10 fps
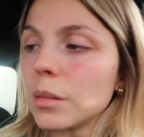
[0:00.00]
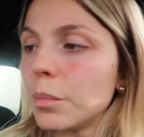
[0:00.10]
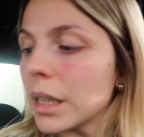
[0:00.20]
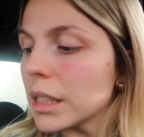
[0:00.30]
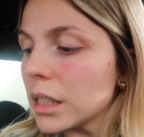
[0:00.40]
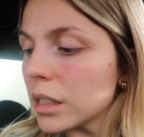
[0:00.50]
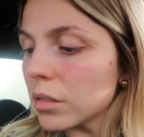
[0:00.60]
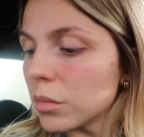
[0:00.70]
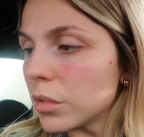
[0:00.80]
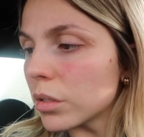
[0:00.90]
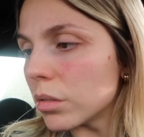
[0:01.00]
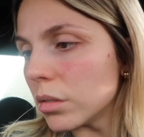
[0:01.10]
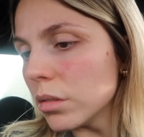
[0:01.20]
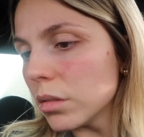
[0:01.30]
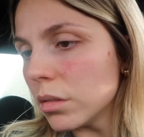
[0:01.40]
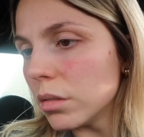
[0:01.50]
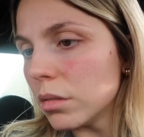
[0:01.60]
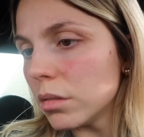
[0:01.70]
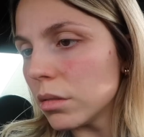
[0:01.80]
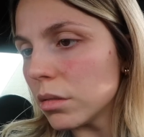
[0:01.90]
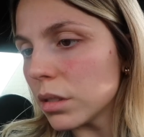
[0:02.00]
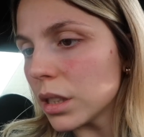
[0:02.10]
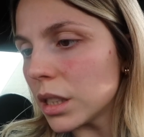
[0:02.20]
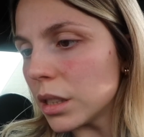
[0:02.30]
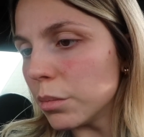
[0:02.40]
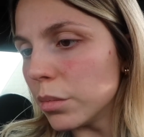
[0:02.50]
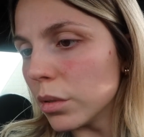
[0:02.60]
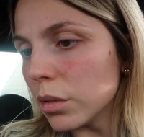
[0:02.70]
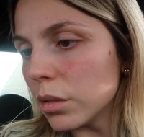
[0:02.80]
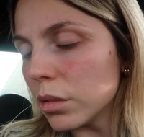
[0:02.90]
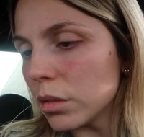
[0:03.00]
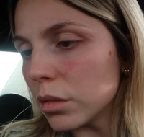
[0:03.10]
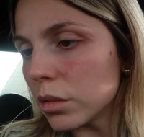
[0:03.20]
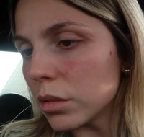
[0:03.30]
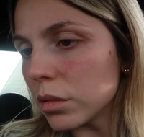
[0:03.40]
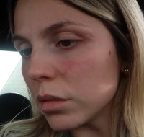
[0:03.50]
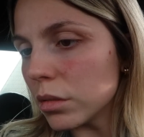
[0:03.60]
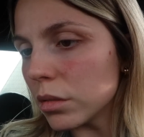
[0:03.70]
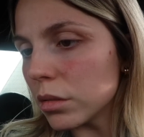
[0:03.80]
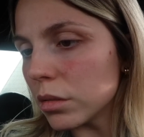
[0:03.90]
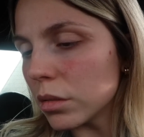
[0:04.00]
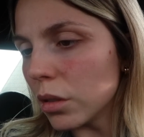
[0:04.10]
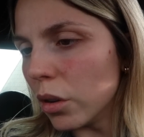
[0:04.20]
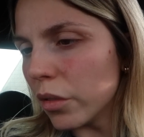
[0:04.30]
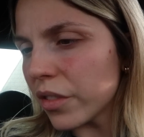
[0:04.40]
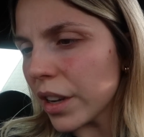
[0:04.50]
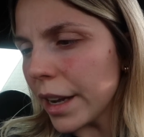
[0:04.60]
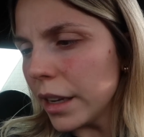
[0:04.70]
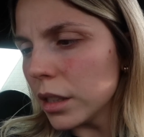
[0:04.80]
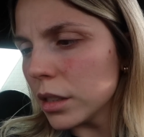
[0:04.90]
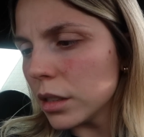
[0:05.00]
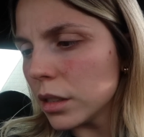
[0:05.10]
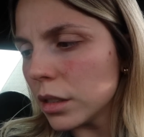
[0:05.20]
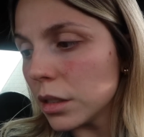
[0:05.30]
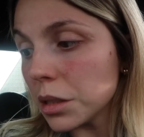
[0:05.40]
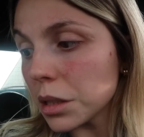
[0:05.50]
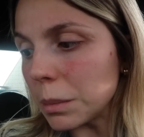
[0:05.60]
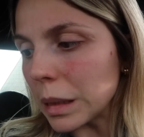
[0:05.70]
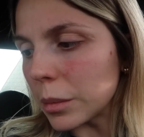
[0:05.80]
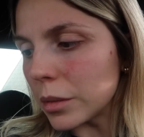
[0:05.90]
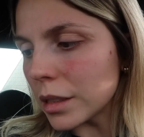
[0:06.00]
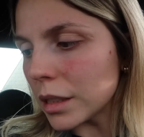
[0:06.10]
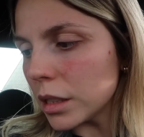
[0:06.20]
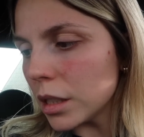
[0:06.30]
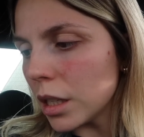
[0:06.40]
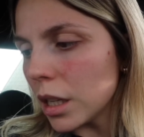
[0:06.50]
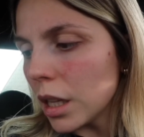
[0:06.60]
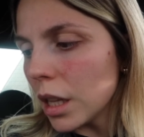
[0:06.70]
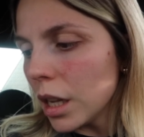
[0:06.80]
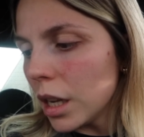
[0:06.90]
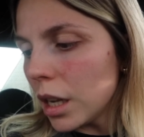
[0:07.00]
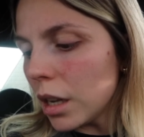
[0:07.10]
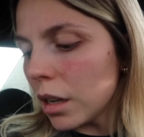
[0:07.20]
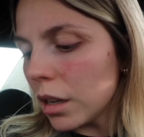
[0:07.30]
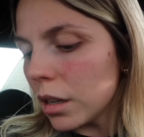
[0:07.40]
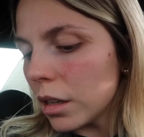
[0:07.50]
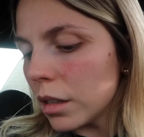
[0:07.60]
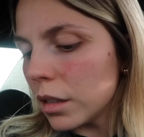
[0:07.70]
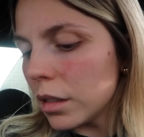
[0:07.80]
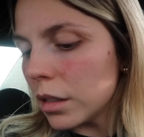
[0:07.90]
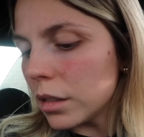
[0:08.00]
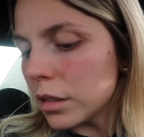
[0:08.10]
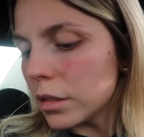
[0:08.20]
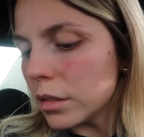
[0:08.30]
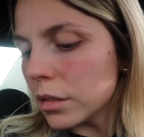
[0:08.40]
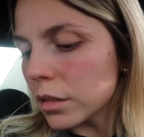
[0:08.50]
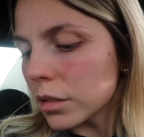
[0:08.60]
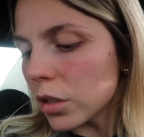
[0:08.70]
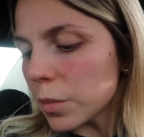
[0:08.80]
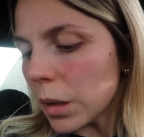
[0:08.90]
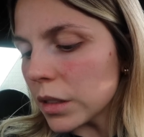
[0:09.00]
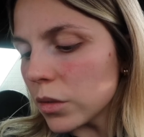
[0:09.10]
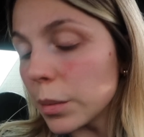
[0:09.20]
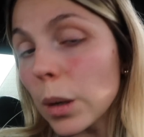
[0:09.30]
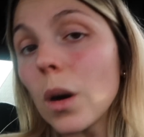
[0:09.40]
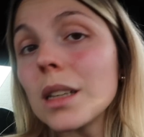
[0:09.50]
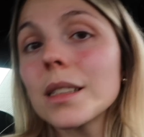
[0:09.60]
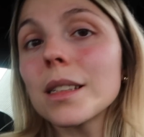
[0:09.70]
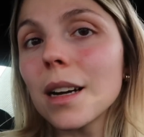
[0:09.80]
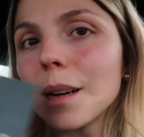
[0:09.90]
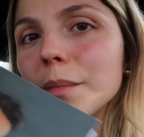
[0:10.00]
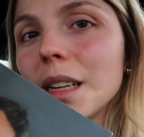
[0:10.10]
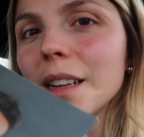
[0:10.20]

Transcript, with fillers: sais pas qui est ce monsieur. Thibaut Gaufret. Je sais pas comment on dit. Euh, coach partie numéro 1 d'Instagram